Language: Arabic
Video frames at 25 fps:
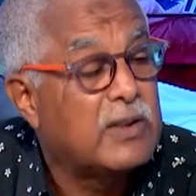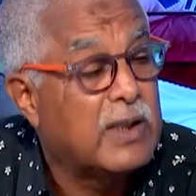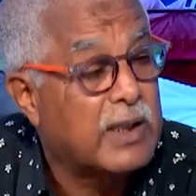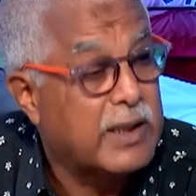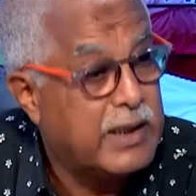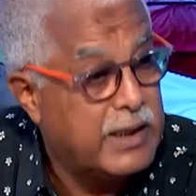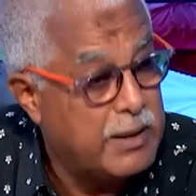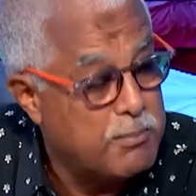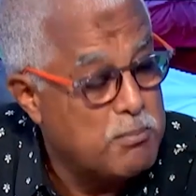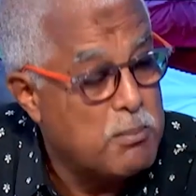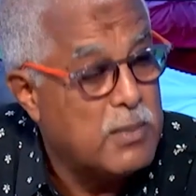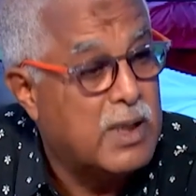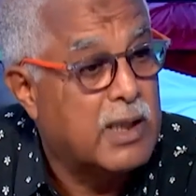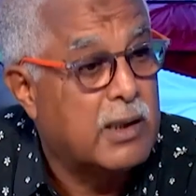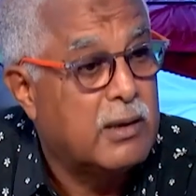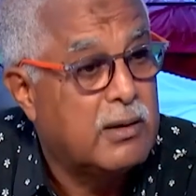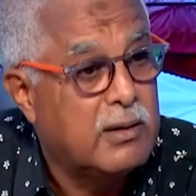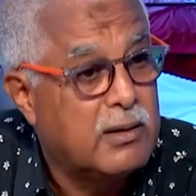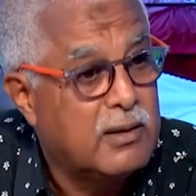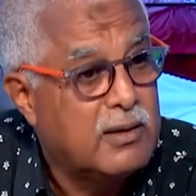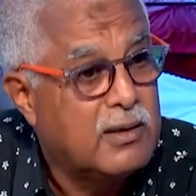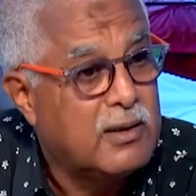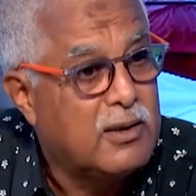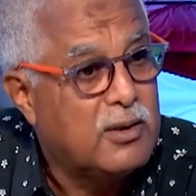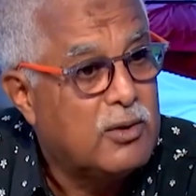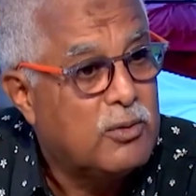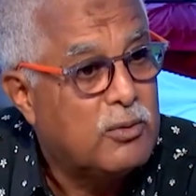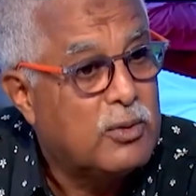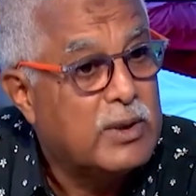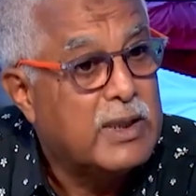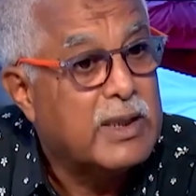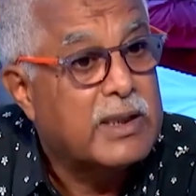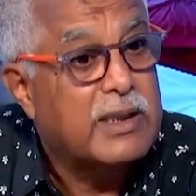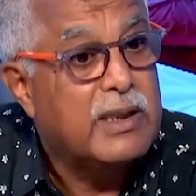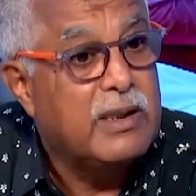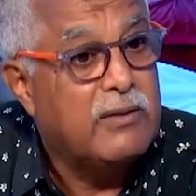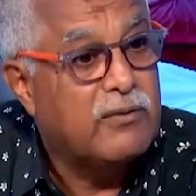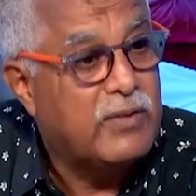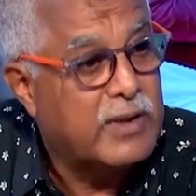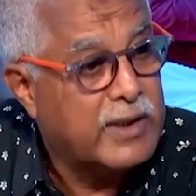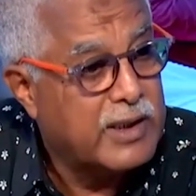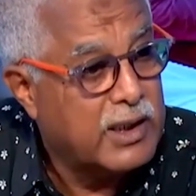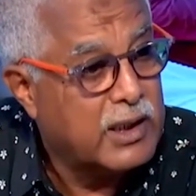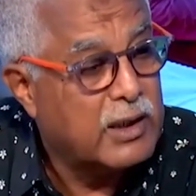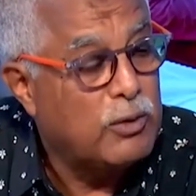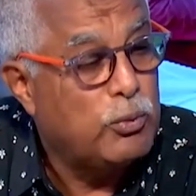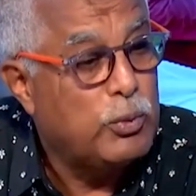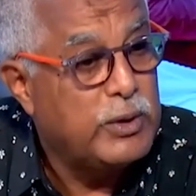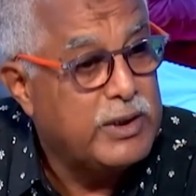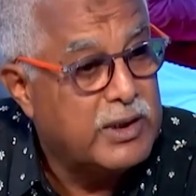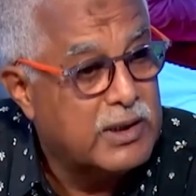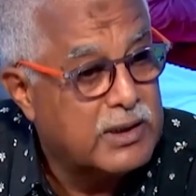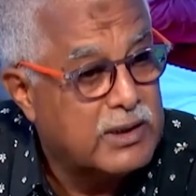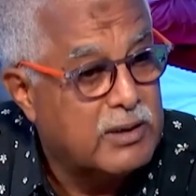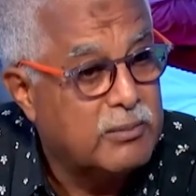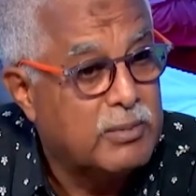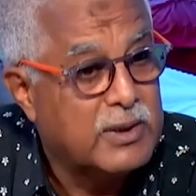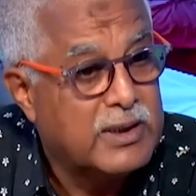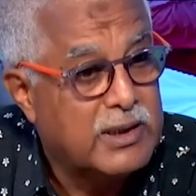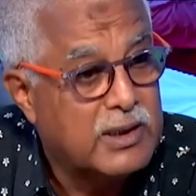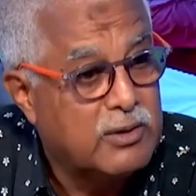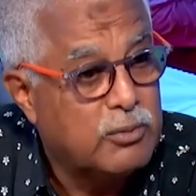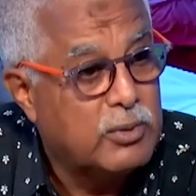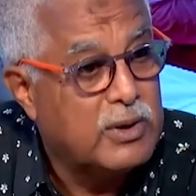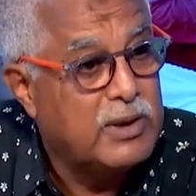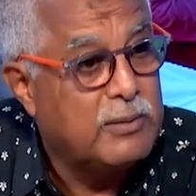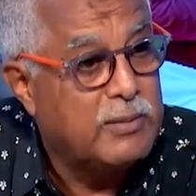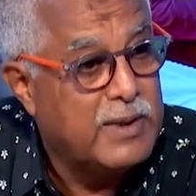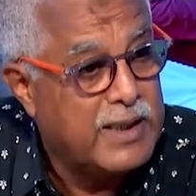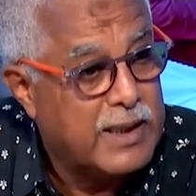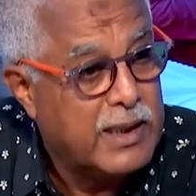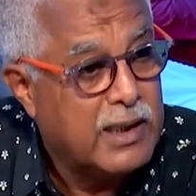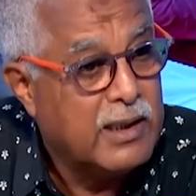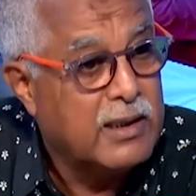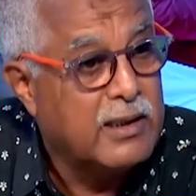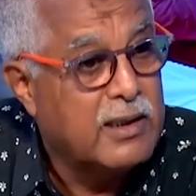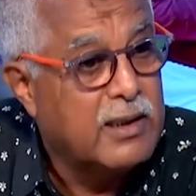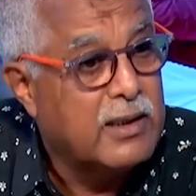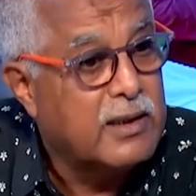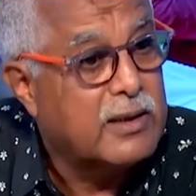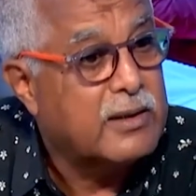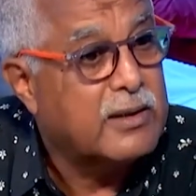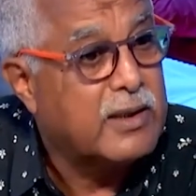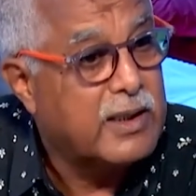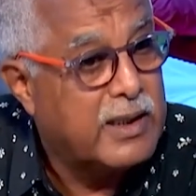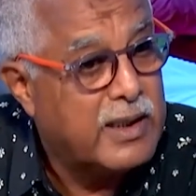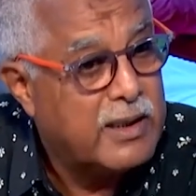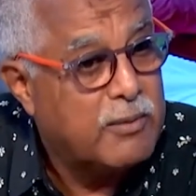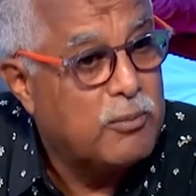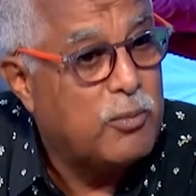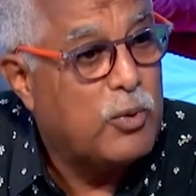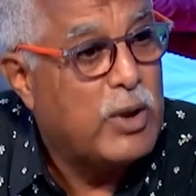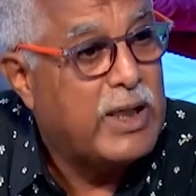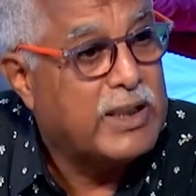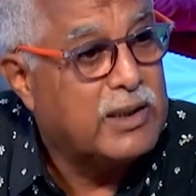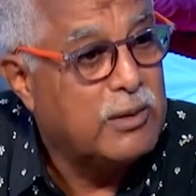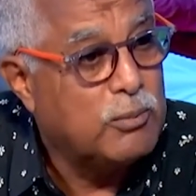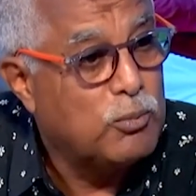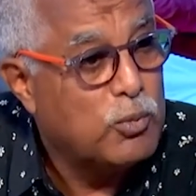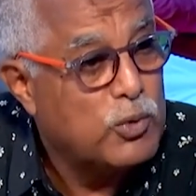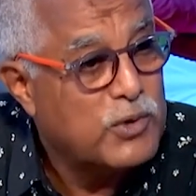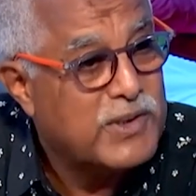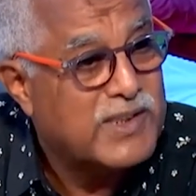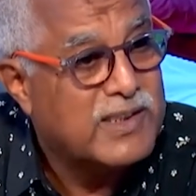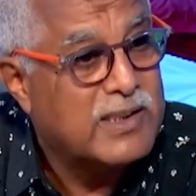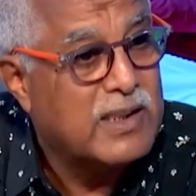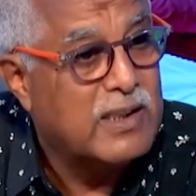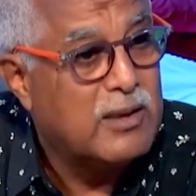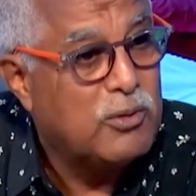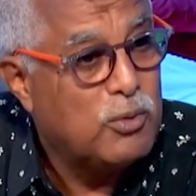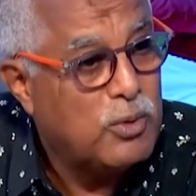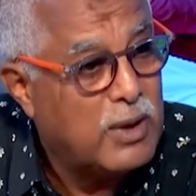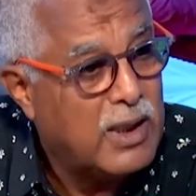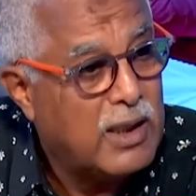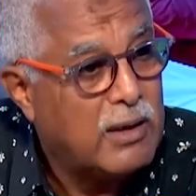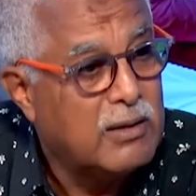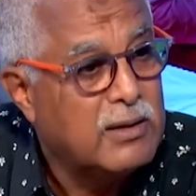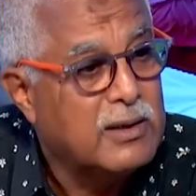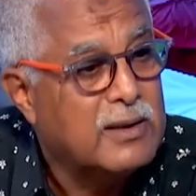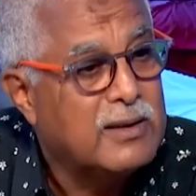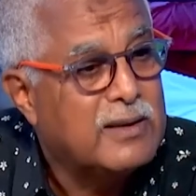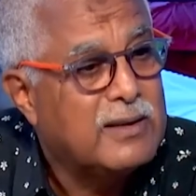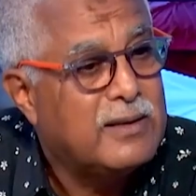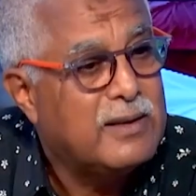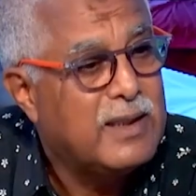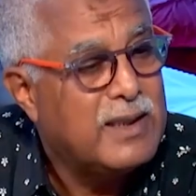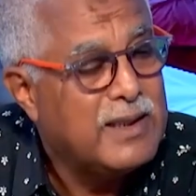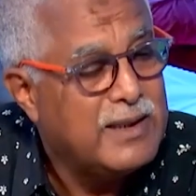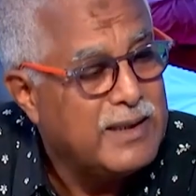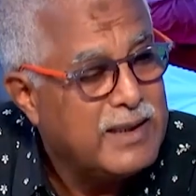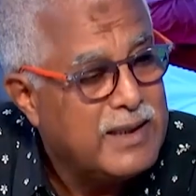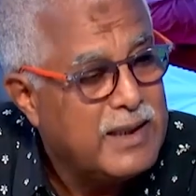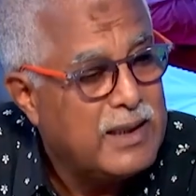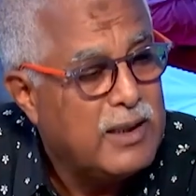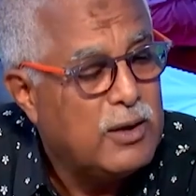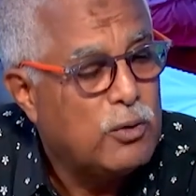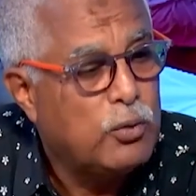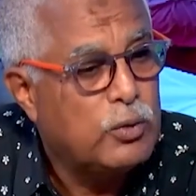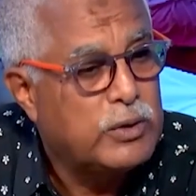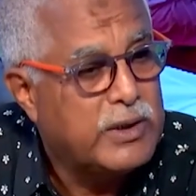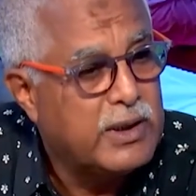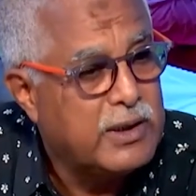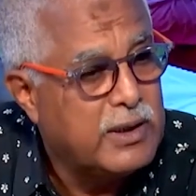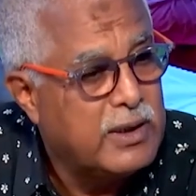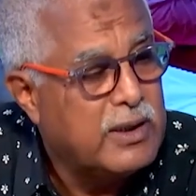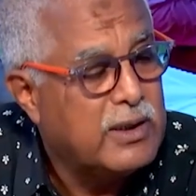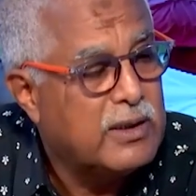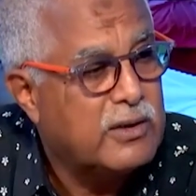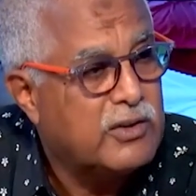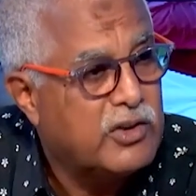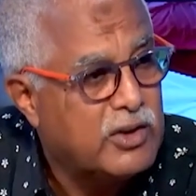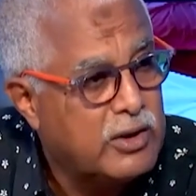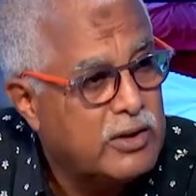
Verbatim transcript: في القمه ولكن فريق الوداد البيضاوي البارح ظهر بواحد المستوى دنيء ودنيء